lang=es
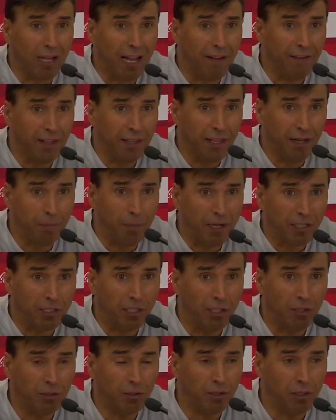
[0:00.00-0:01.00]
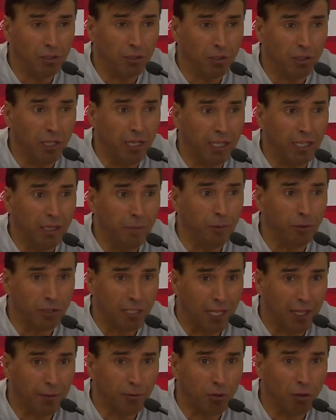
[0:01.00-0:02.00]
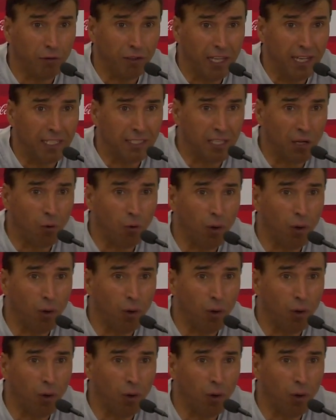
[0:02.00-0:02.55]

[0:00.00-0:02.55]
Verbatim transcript: clave del partido en donde el equipo se adaptó bien a ese